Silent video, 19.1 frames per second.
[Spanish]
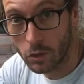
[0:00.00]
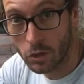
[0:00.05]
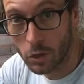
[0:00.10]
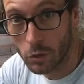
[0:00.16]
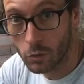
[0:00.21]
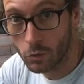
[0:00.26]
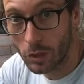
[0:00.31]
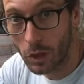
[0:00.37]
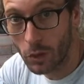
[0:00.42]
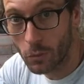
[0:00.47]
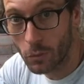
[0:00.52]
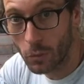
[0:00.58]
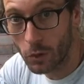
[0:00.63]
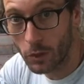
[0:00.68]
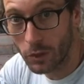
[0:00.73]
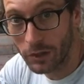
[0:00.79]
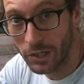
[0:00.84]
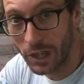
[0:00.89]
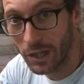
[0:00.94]
Y si os ha gustado,
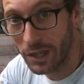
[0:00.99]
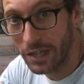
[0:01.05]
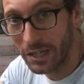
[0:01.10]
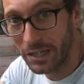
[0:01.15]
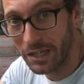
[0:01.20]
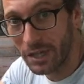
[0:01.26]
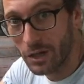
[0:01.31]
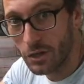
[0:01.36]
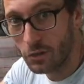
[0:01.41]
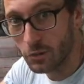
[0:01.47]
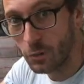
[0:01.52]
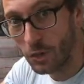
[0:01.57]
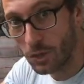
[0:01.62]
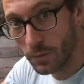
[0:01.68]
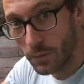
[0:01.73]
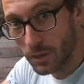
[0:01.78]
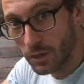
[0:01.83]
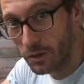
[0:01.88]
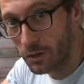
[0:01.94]
pues nada,
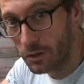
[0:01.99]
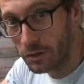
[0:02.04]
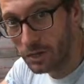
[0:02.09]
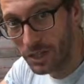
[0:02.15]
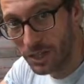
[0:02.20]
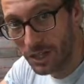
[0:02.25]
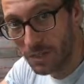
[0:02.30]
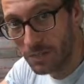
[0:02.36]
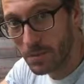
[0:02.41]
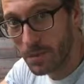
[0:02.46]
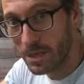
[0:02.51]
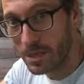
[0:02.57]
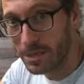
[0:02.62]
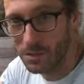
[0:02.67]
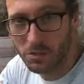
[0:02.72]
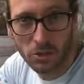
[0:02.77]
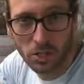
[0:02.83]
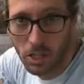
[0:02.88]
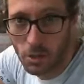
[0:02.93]
suscribiros,
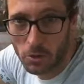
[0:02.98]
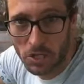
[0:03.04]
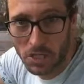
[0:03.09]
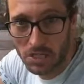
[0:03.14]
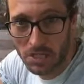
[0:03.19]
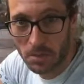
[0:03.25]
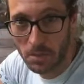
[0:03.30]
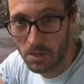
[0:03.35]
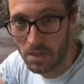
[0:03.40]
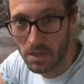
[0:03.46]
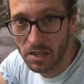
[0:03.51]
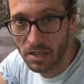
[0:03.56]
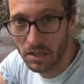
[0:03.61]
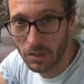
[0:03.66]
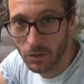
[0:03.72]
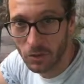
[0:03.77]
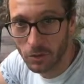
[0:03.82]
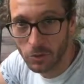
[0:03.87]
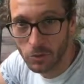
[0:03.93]
seguirme, todas esas cosas que siempre
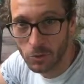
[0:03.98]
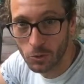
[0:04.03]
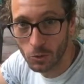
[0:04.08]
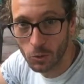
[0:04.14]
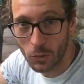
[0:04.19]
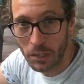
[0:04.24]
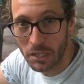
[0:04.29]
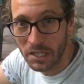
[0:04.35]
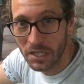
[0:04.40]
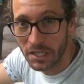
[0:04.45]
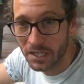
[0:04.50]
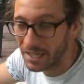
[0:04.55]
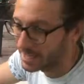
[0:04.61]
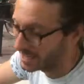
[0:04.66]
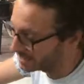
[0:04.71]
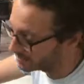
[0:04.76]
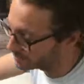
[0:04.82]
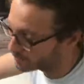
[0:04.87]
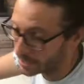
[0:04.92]
dicen los youtubers.
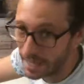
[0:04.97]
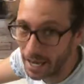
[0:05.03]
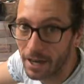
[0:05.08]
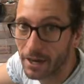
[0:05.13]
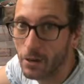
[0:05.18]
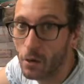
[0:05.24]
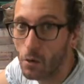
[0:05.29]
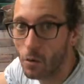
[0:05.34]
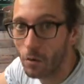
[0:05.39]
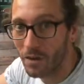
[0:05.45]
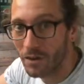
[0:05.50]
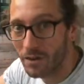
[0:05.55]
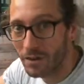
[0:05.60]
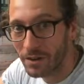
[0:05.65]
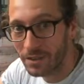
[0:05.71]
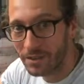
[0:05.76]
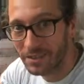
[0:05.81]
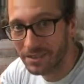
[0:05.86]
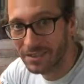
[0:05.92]
Venga,
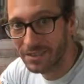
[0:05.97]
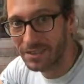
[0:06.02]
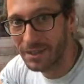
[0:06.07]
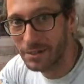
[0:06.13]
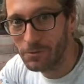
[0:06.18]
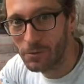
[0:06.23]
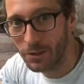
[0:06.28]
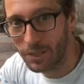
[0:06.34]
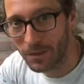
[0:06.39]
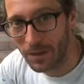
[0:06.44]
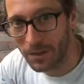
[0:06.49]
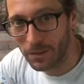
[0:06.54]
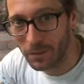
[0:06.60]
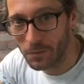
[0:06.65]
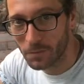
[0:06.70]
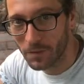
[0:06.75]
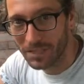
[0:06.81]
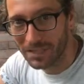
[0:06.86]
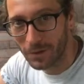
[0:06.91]
un fuerte
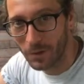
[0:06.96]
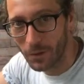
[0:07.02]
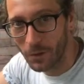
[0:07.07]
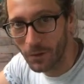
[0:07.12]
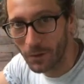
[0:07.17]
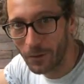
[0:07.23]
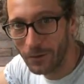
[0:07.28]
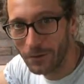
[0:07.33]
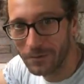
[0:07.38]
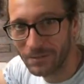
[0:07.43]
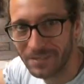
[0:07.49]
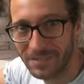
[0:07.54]
abrazo. Hasta luego.